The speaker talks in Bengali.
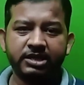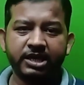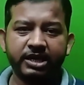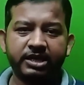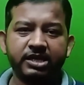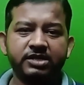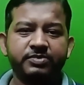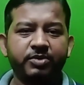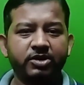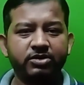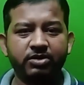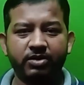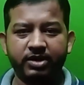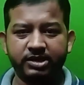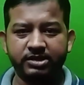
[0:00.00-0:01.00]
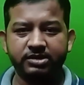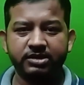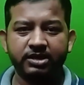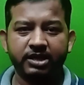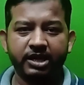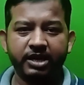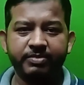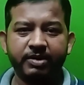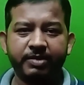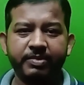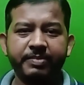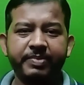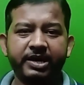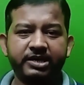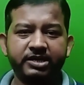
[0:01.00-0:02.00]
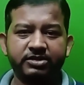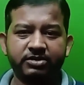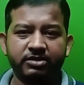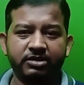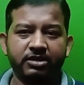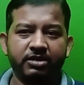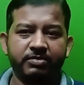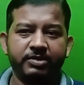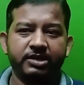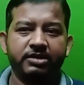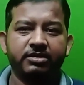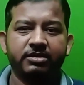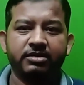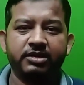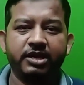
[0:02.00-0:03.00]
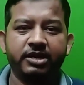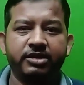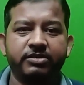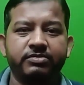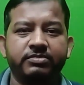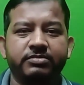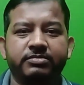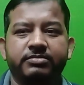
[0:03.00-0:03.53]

সাইকেলস ফর টু আওয়ার্স এইভাবে প্র্যাকটিস করতে হবে থ্যাংক ইউ